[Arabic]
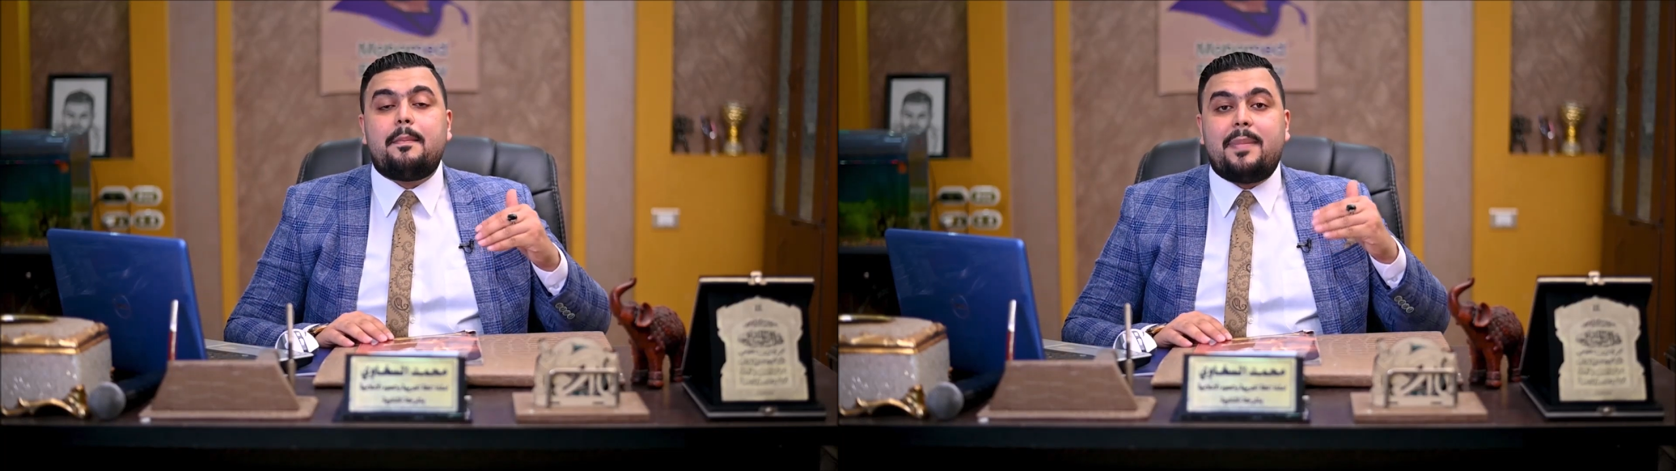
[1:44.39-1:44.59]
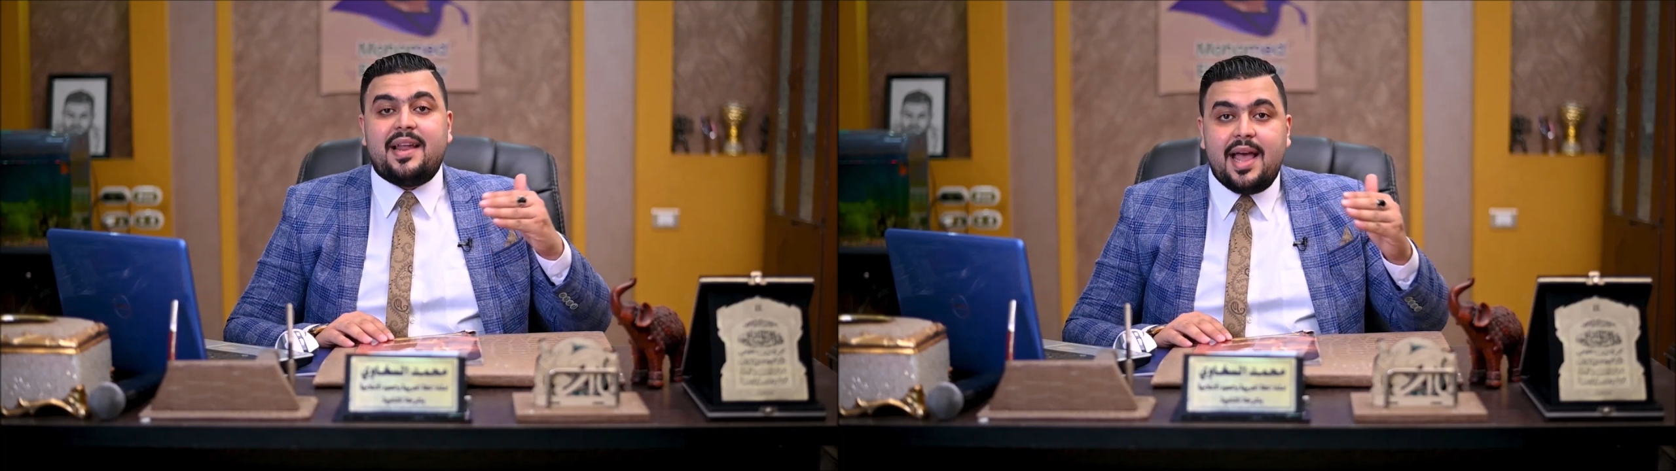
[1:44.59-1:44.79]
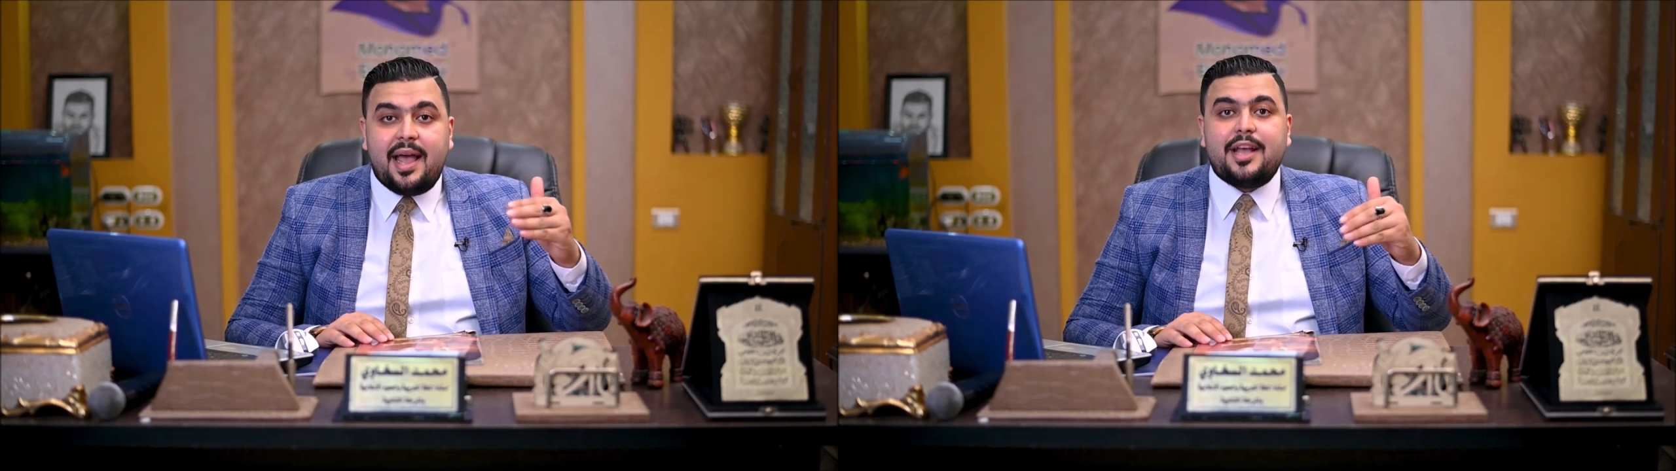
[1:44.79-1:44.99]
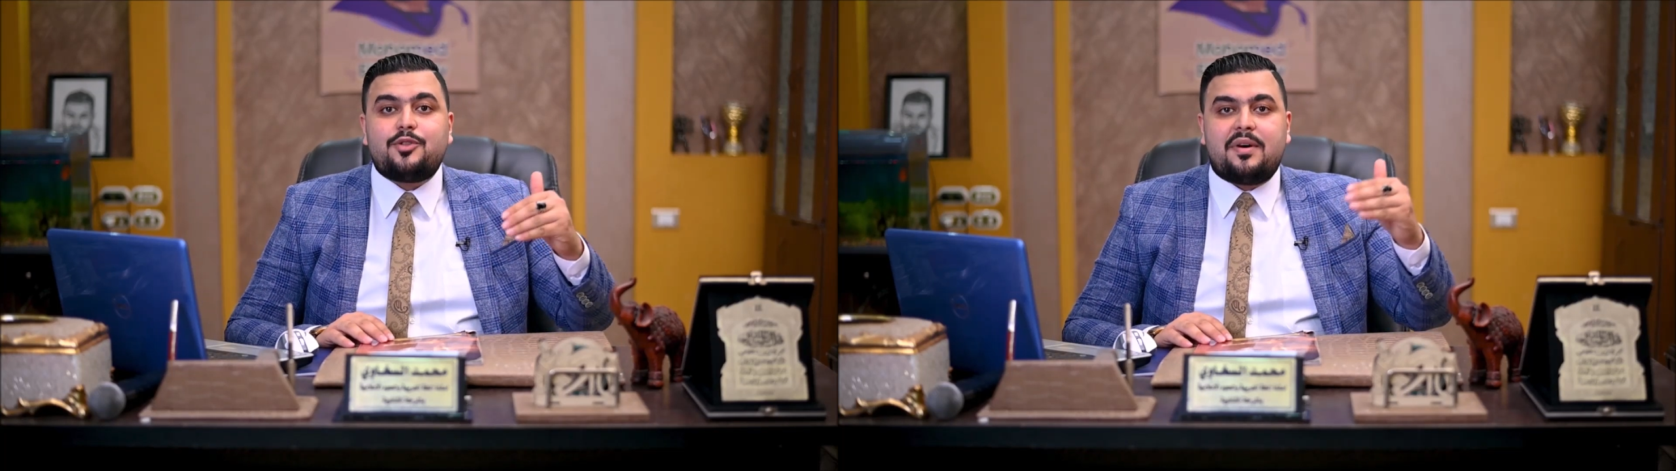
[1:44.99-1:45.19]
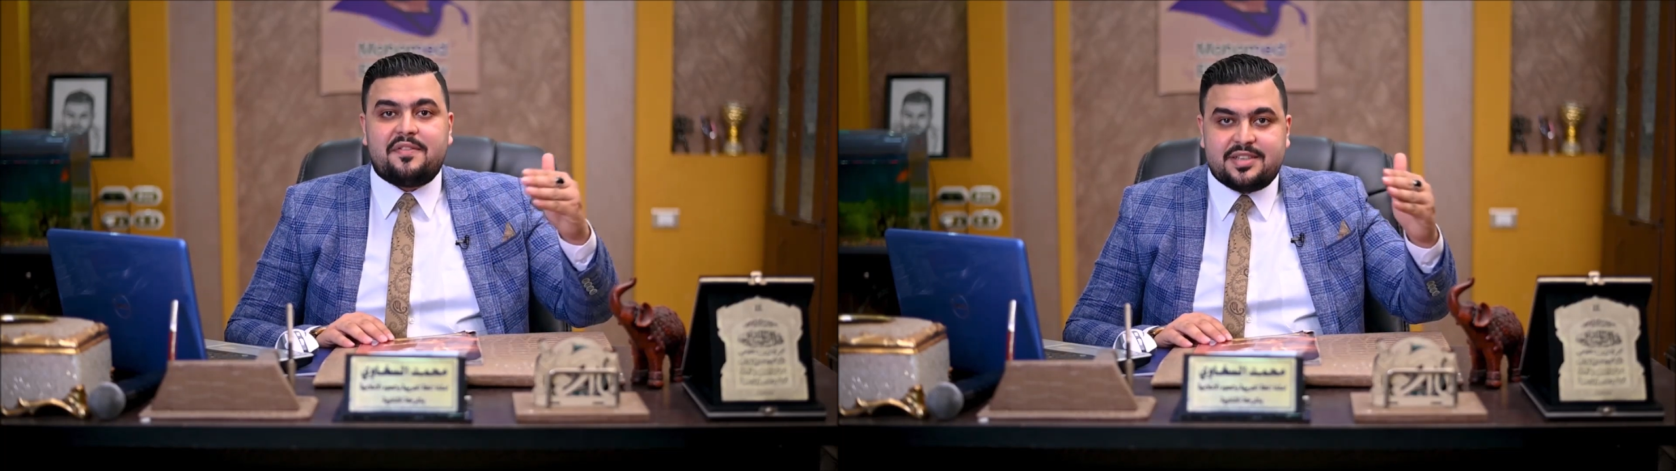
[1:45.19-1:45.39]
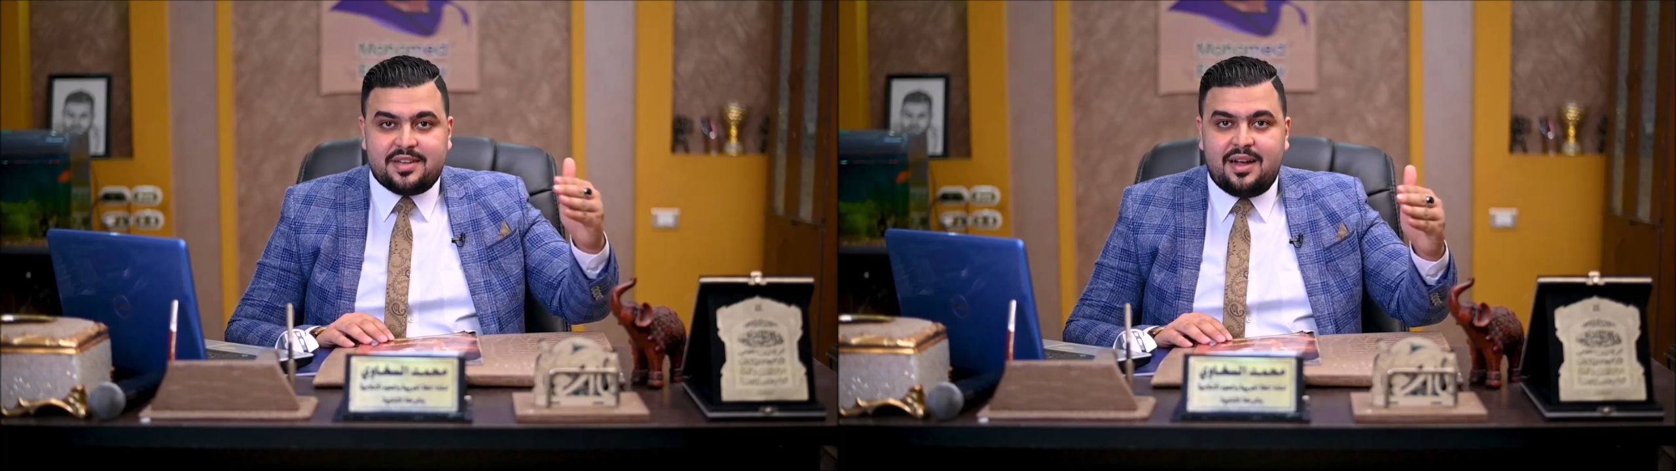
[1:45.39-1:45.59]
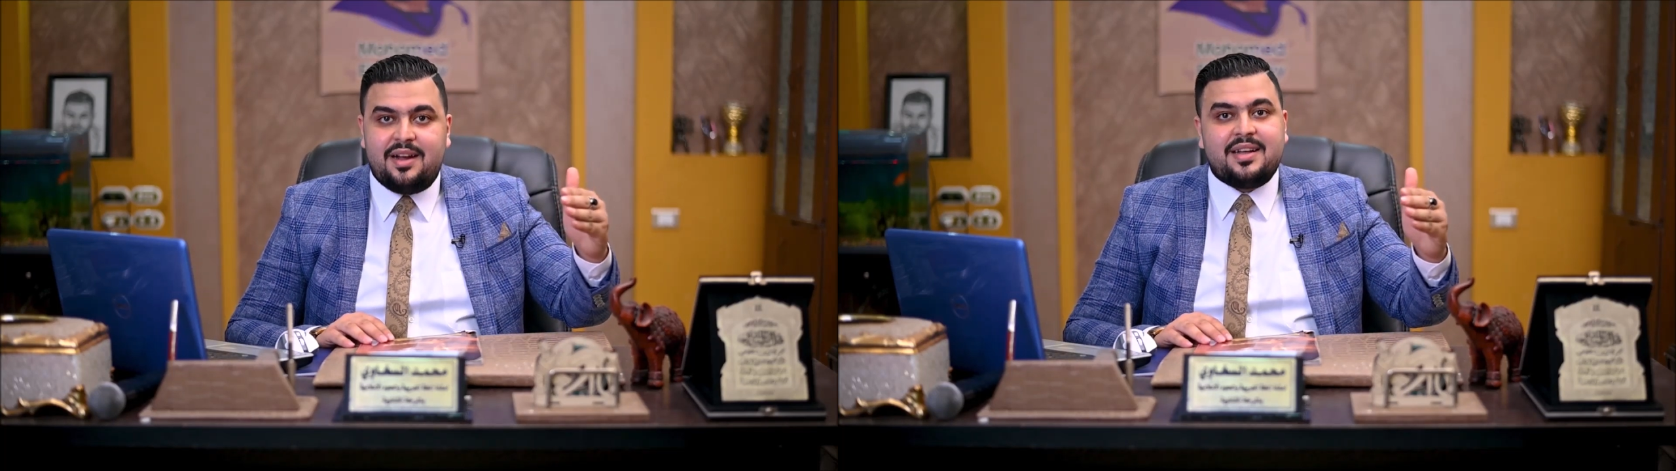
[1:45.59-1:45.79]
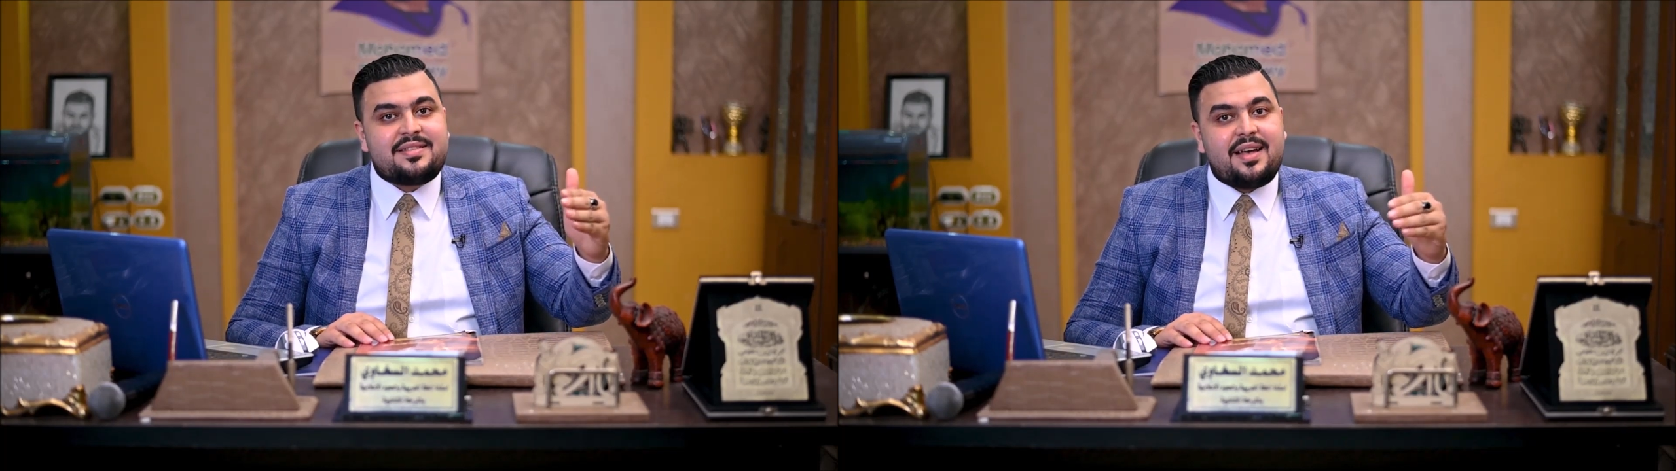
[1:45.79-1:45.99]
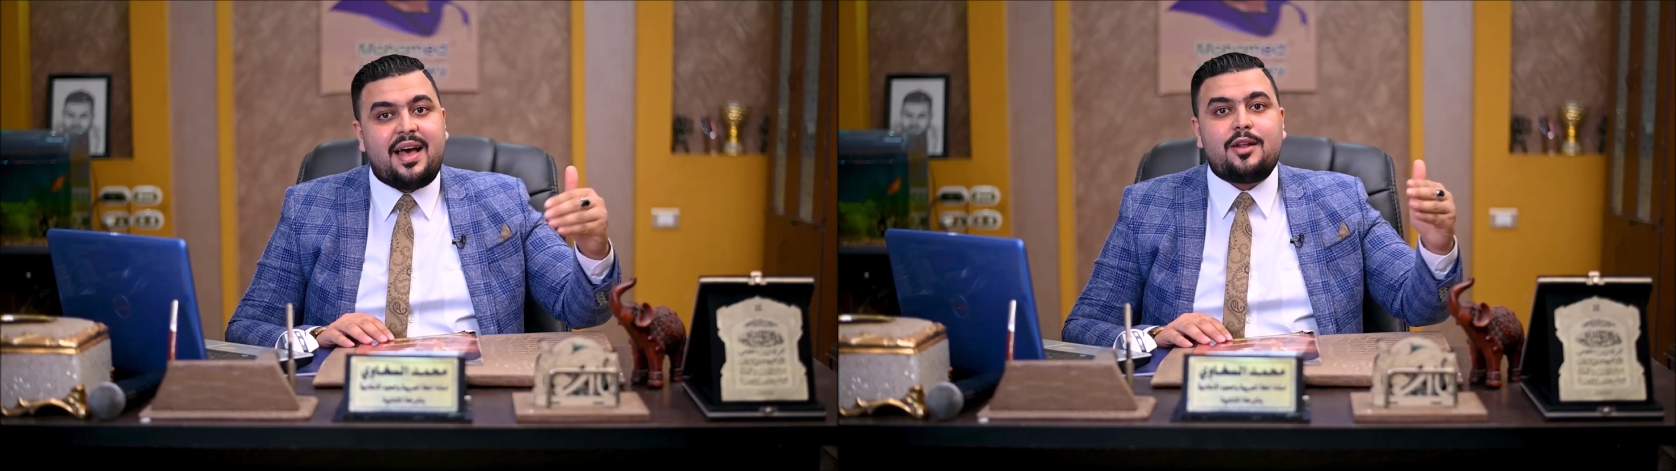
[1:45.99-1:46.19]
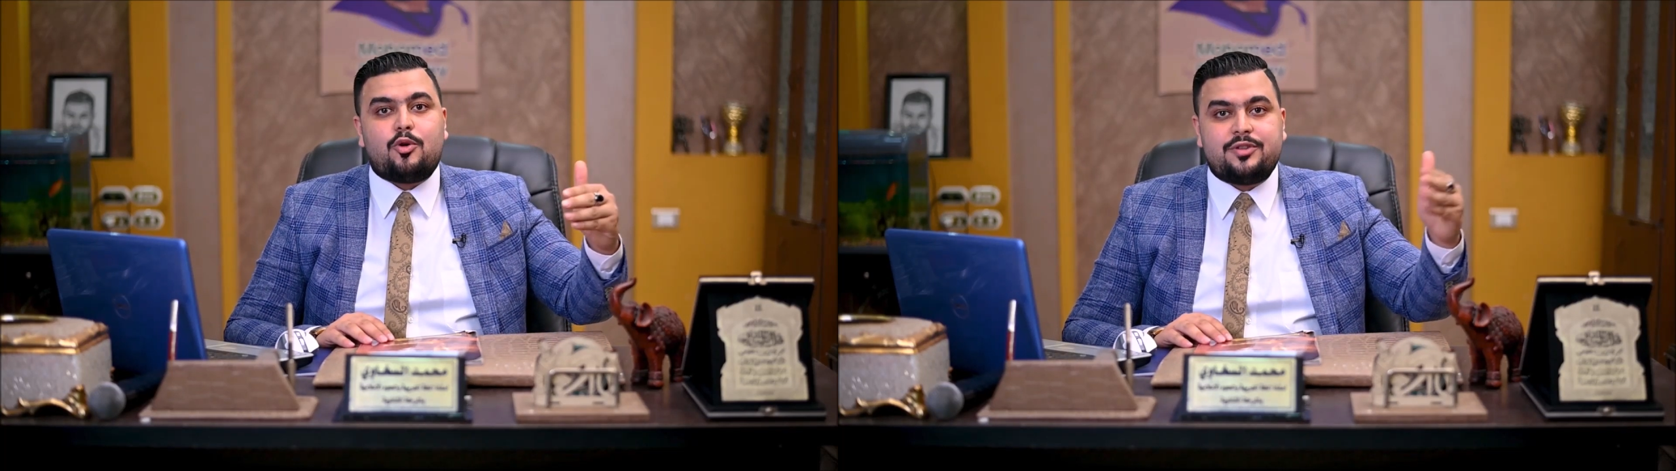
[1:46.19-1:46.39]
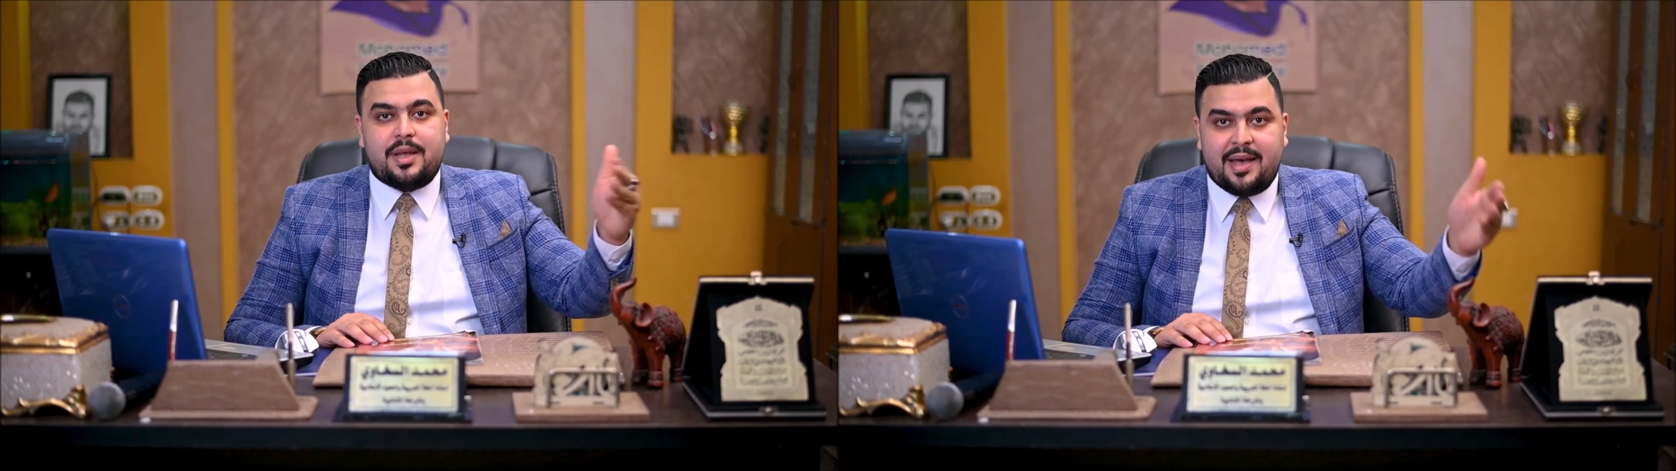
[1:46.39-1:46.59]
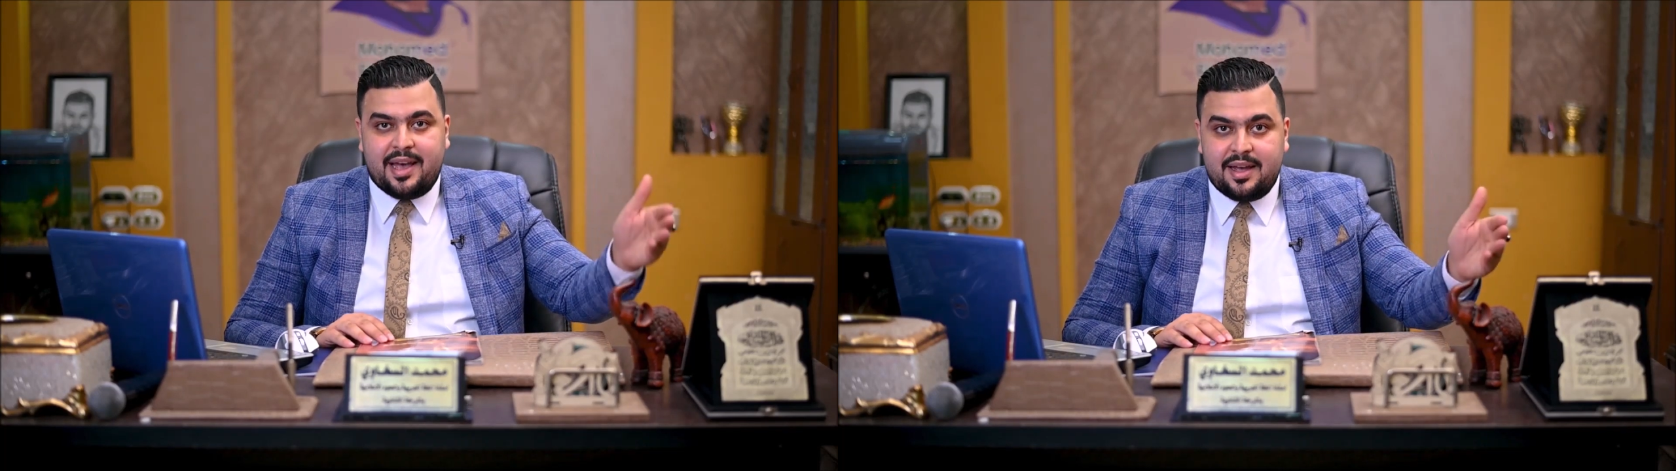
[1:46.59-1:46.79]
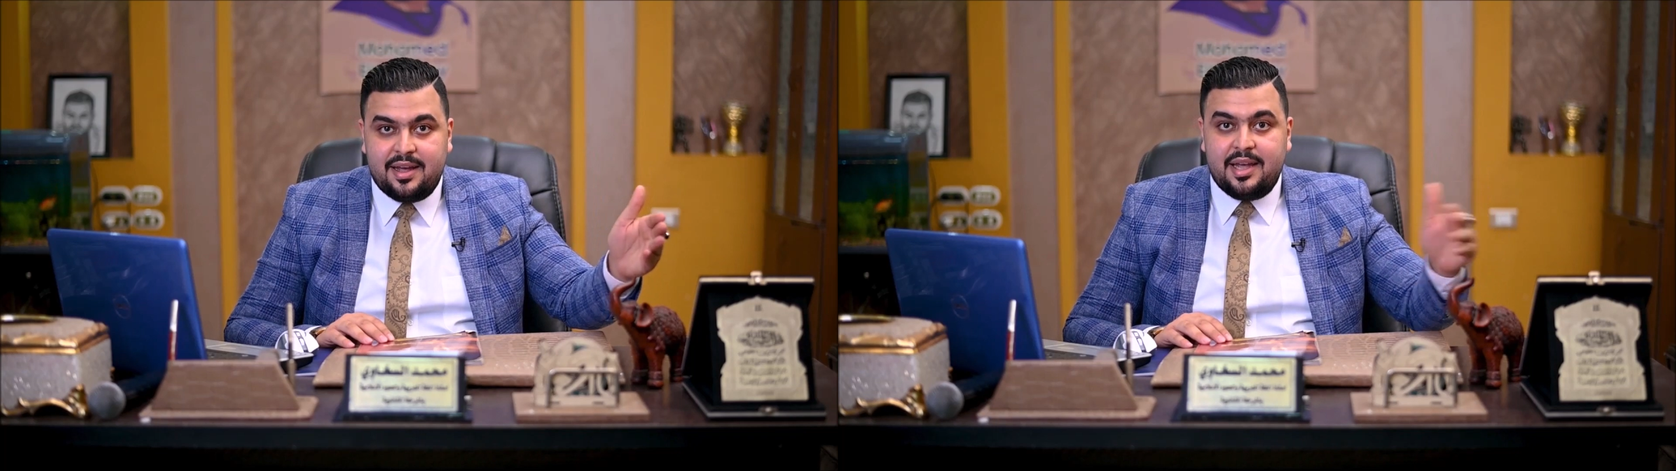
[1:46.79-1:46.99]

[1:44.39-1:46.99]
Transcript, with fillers: بلاغه وفصاحه القدماء